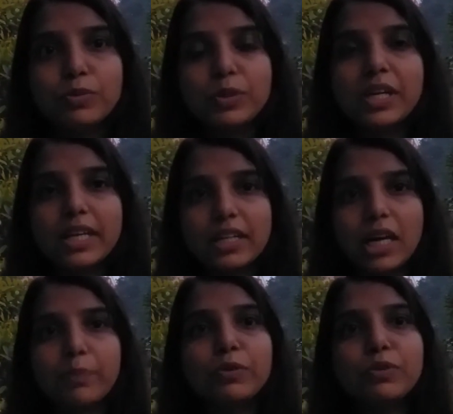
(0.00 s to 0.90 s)
उन्हीं के
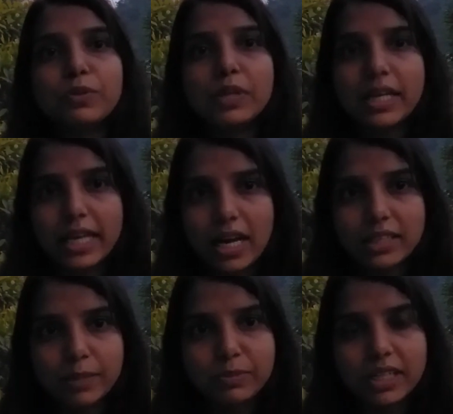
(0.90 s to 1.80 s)
आधार पर उनका क्या
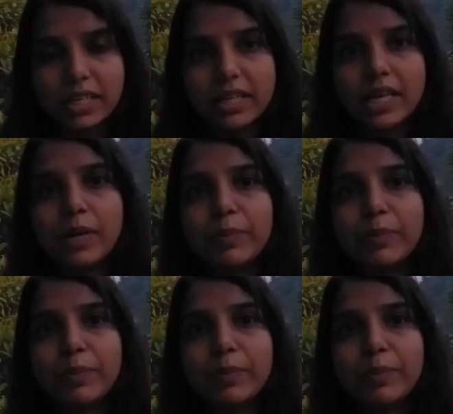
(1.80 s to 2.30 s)
सब्जेक्ट है